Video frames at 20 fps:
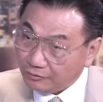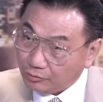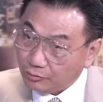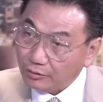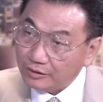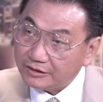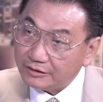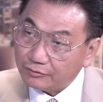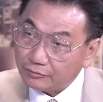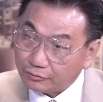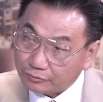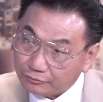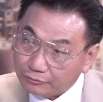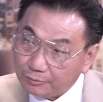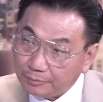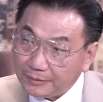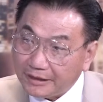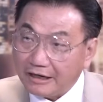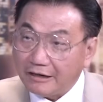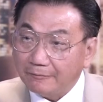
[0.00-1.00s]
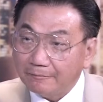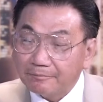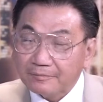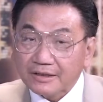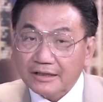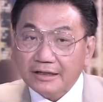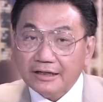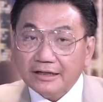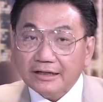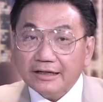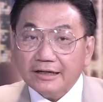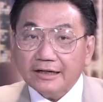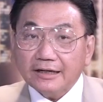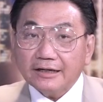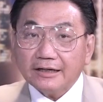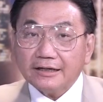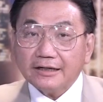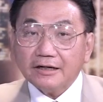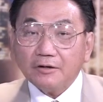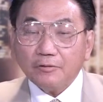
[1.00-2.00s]
多的图表，
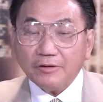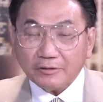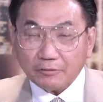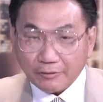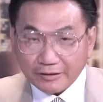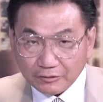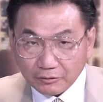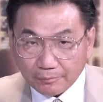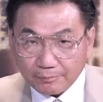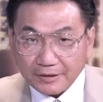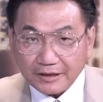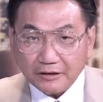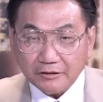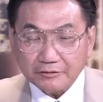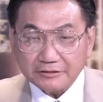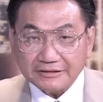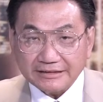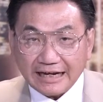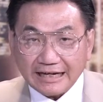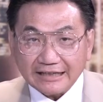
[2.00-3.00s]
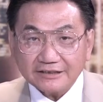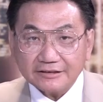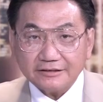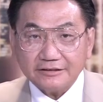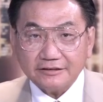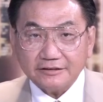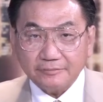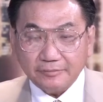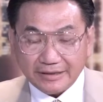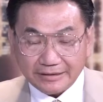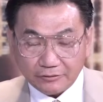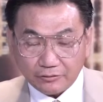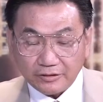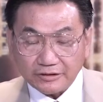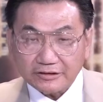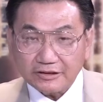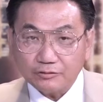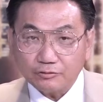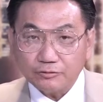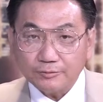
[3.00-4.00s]
各位观众朋友，假使你们对
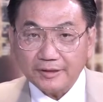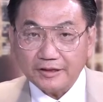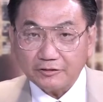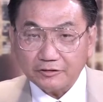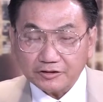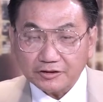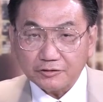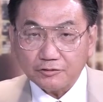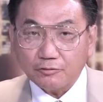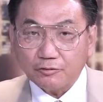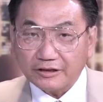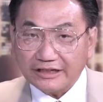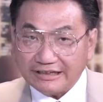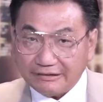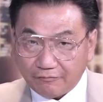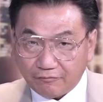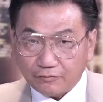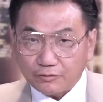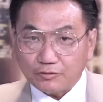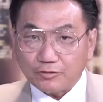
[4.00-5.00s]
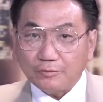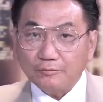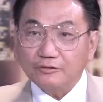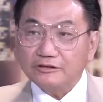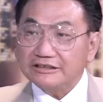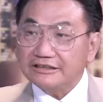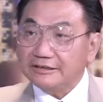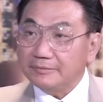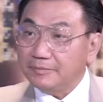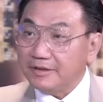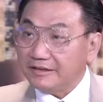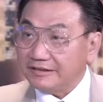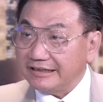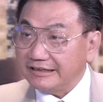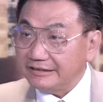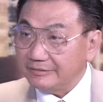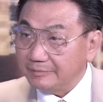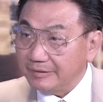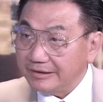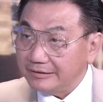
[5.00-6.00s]
这图表有兴趣，我可以全部 email 给
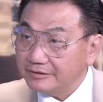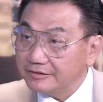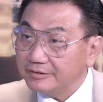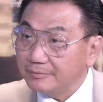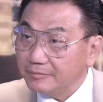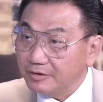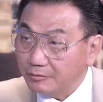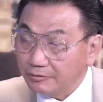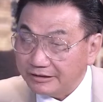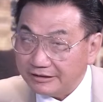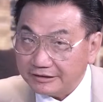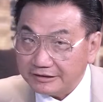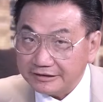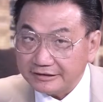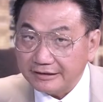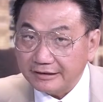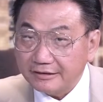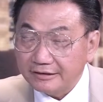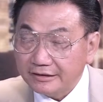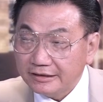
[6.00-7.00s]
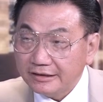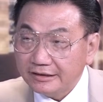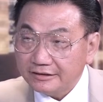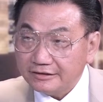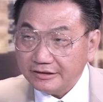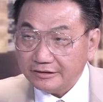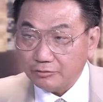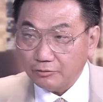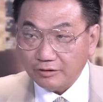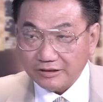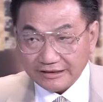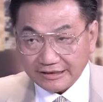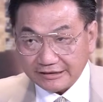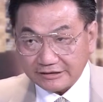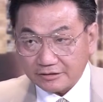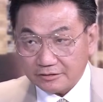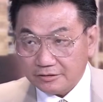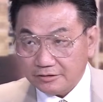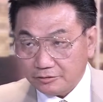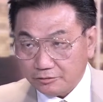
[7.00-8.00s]
你们，都没有问题的。这是我也
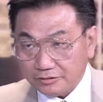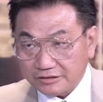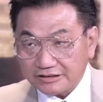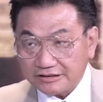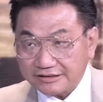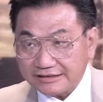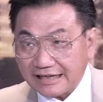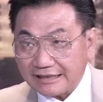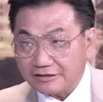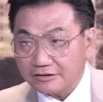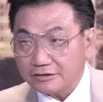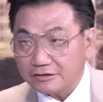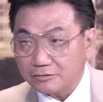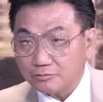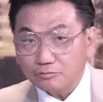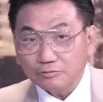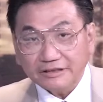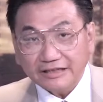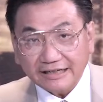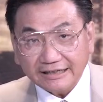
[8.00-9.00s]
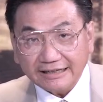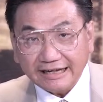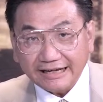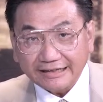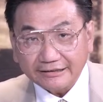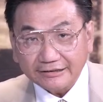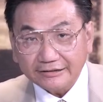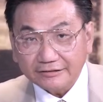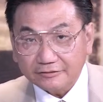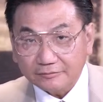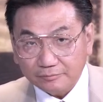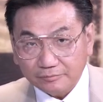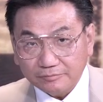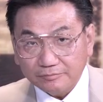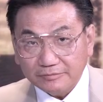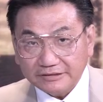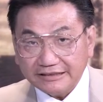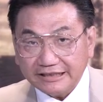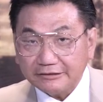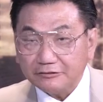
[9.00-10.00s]
是就是三十五年来的，
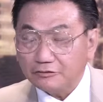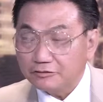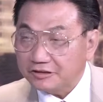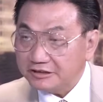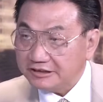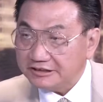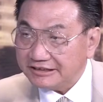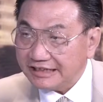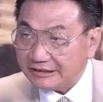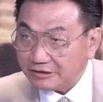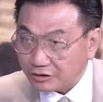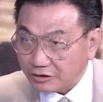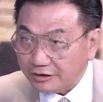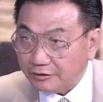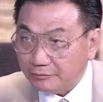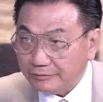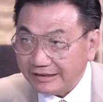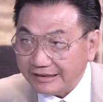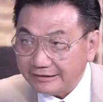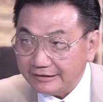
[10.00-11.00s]
明年就是第三十六年